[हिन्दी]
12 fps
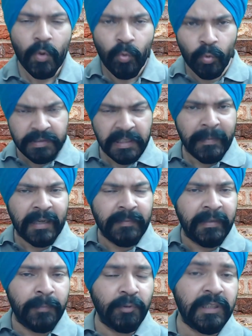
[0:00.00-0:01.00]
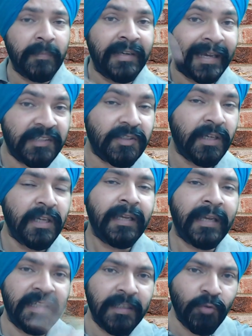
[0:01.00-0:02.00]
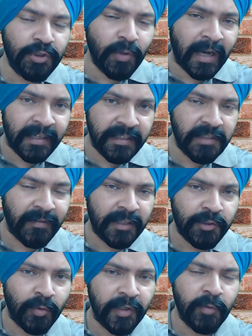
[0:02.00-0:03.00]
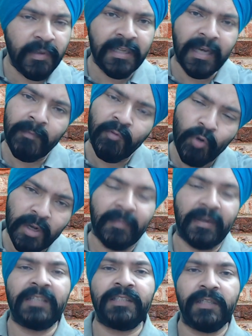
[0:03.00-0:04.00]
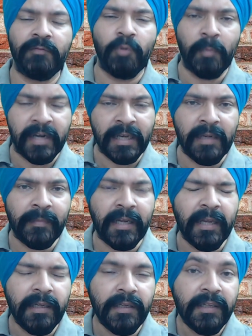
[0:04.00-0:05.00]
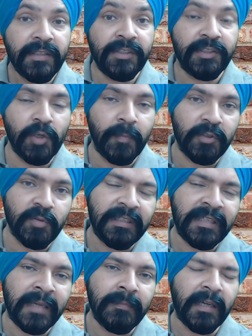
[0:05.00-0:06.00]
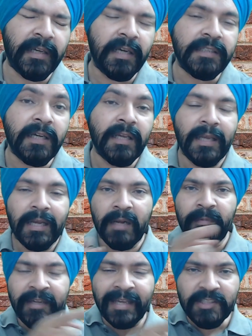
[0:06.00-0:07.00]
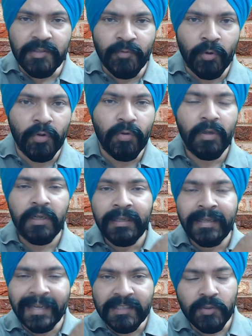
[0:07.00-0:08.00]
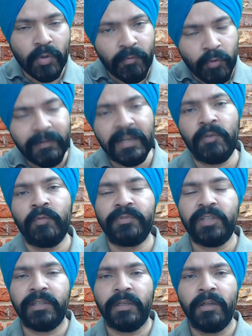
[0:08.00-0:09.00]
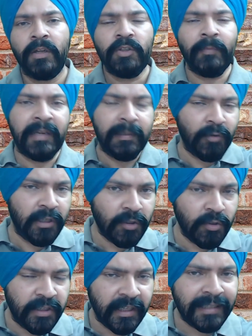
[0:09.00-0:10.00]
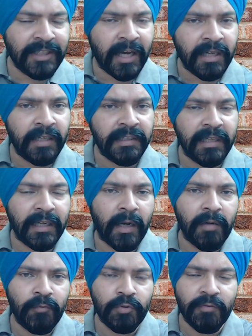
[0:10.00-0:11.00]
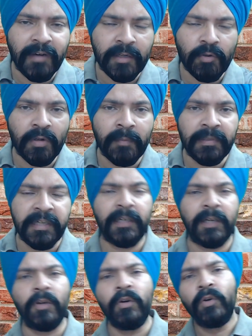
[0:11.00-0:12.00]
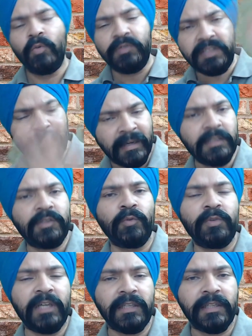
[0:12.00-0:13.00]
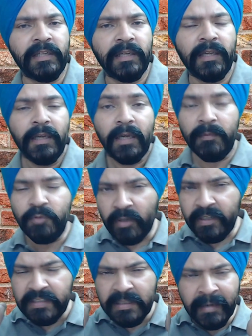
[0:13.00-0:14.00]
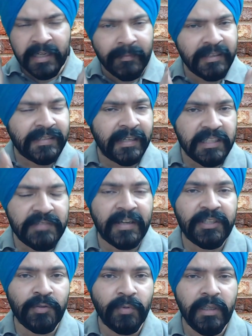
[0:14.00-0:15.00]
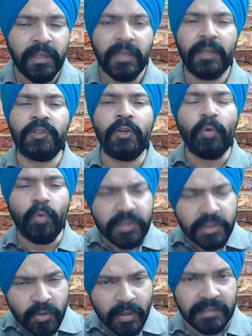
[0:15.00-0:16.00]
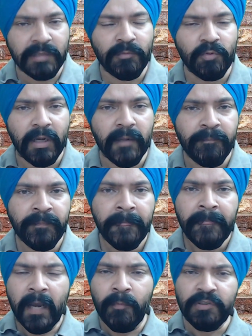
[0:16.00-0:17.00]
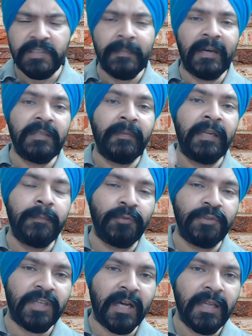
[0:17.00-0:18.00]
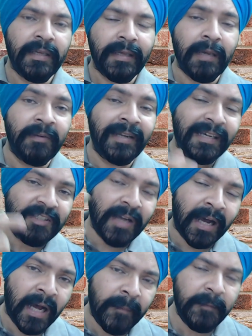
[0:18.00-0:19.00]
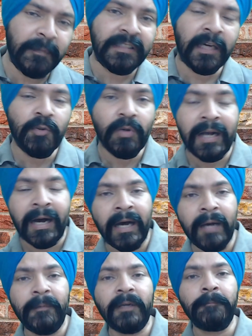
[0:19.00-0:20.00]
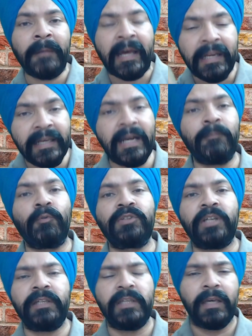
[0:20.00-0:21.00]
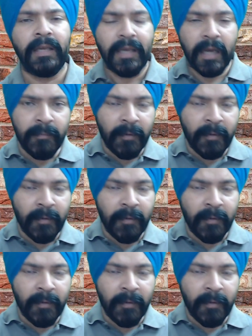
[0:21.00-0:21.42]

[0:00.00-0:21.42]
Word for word: उसके बाद मैंने पूछा अब नेक्स्ट कहते वो जो आधी दीवार छोड़ी हुई है ना अब वो कमरा चाहिए वो बड़ा कमरा है जिसके ऊपर तुम्हें टाइम लग गया था अब नेक्स्ट वो गेस्ट को वो वाला रूम चाहिए तो मैंने बोला चलो ठीक है चार घंटे लगाओ वो को कंप्लीट करो उसके बाद सो जाते हैं अब थोड़ी सी माइंड में सेटिस्फेक्शन हुई कि चलो कुछ तो खत्म हुआ अब उसके बाद मैंने पूछा कि अब नेक्स्ट आप ही बता दो कहां पर पहले आपको चाहिए अब